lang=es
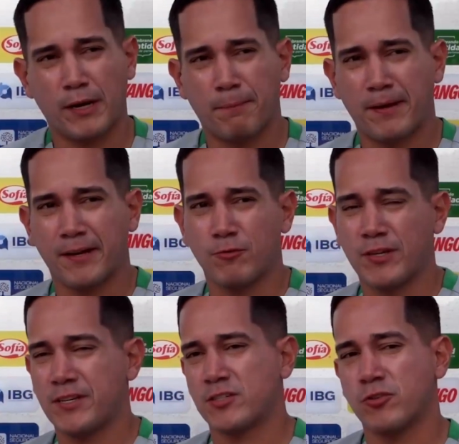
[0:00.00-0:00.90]
en la paz es
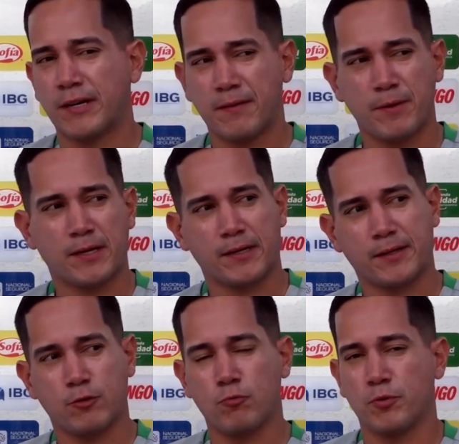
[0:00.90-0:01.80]
una inyección anímica que
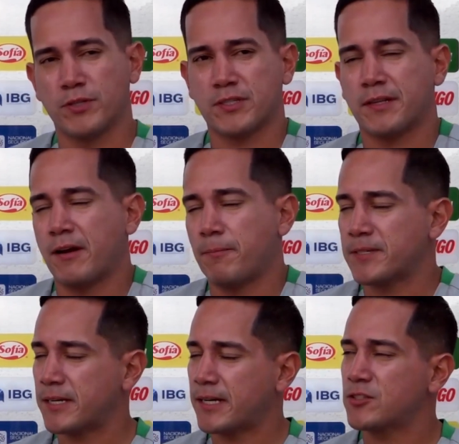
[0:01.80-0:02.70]
este grupo necesitaba para
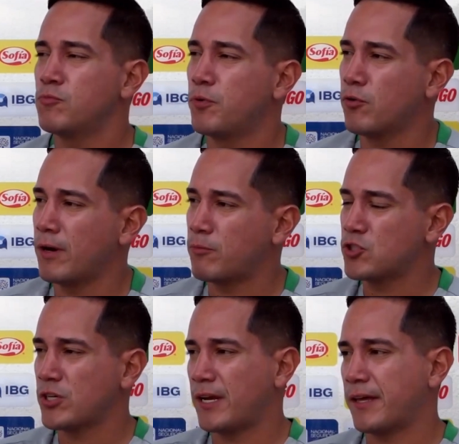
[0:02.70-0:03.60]
sacarse un poco la
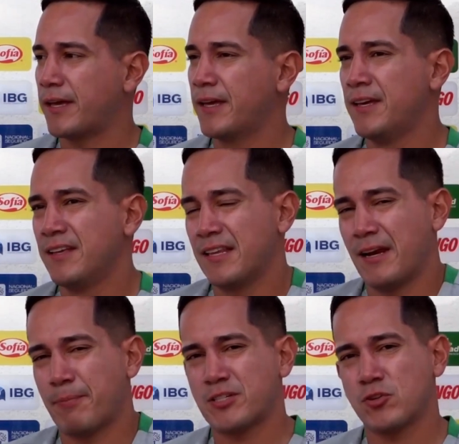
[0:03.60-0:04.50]
mochila de,
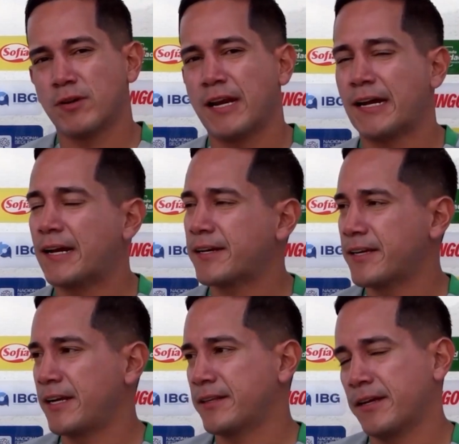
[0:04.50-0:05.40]
la presión y la carga
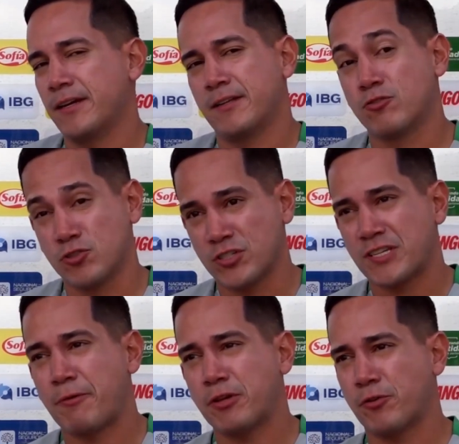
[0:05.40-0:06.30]
y el estrés. Entonces
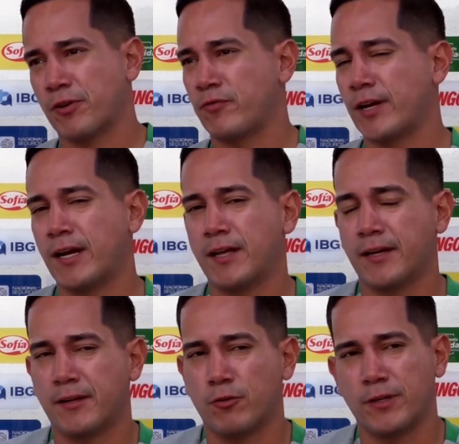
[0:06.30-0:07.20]
se ha visto
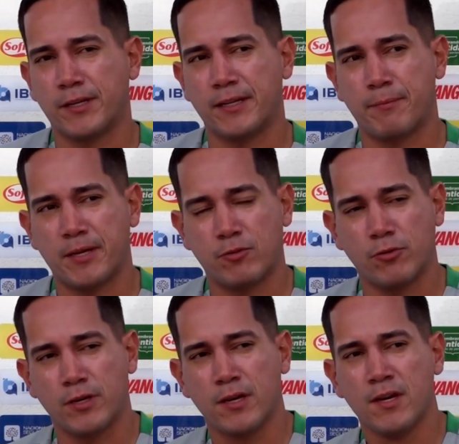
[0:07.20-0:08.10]
reflejada en los
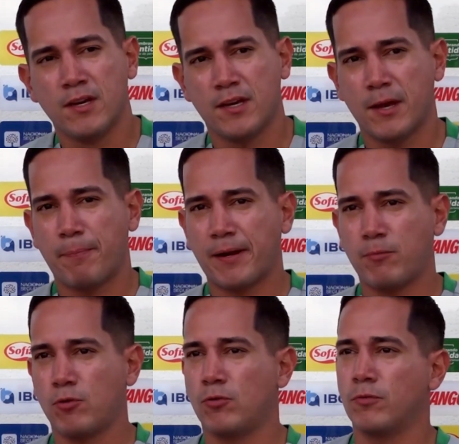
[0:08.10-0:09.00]
entrenamientos y, y
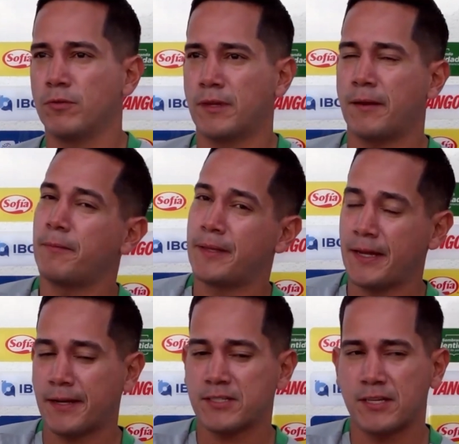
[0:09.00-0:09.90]
esperamos
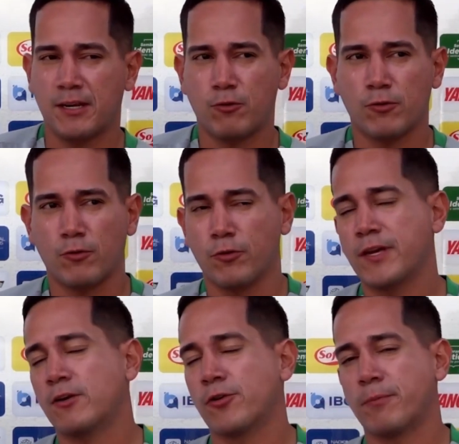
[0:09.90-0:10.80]
terminar así los, los
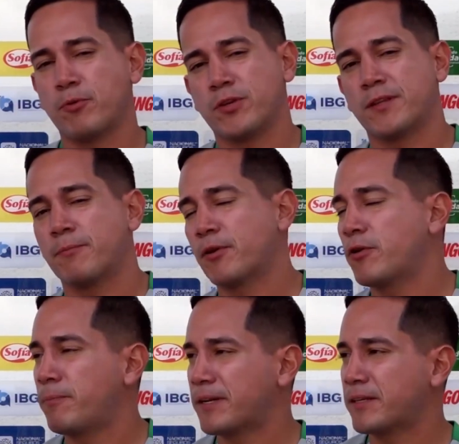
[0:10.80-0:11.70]
días correspondientes
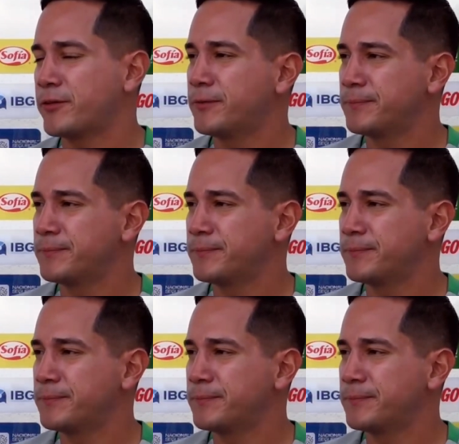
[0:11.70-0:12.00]
previo al partido.